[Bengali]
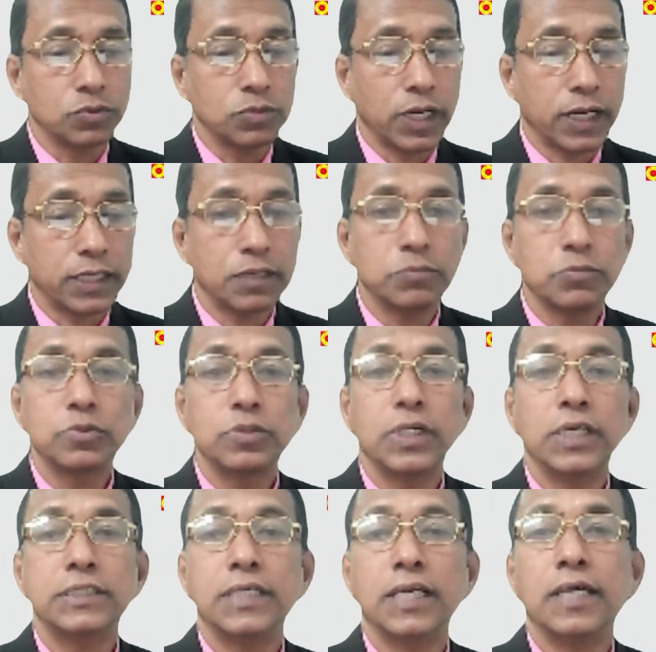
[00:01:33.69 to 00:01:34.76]
একটা মুদ্রা
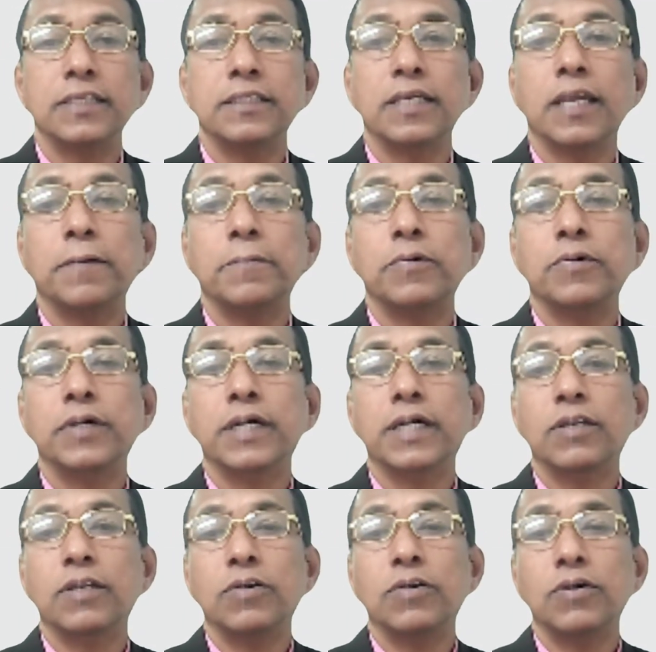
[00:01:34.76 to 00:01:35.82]
চালান দিলাম হয়ে
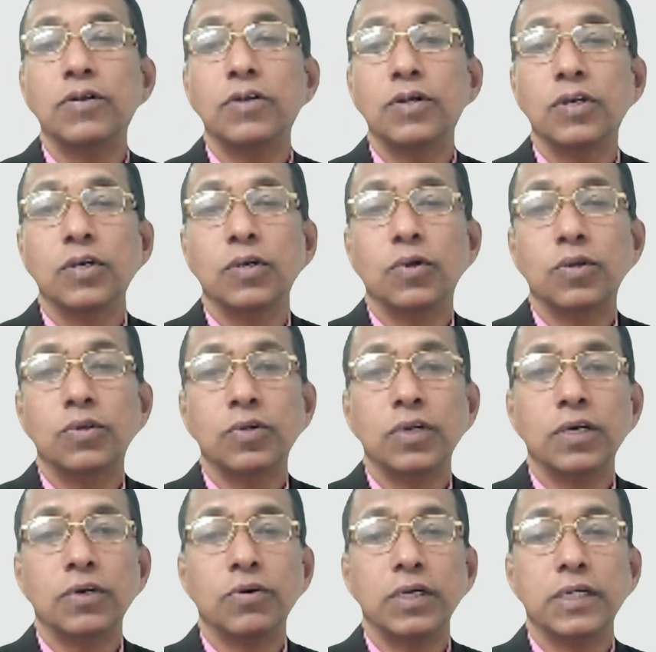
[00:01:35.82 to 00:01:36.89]
গেল ঘটনা
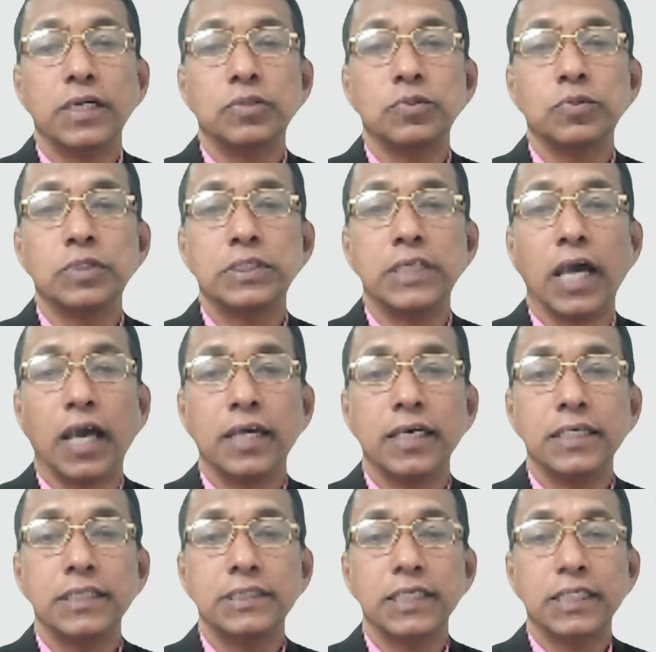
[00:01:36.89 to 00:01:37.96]
কয়টা দুইটা
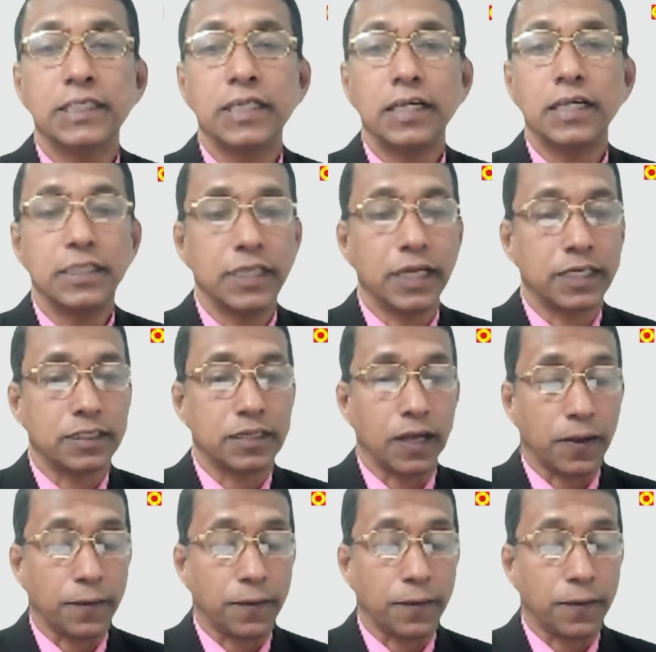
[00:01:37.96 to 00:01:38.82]
এইচ একটা টি একটা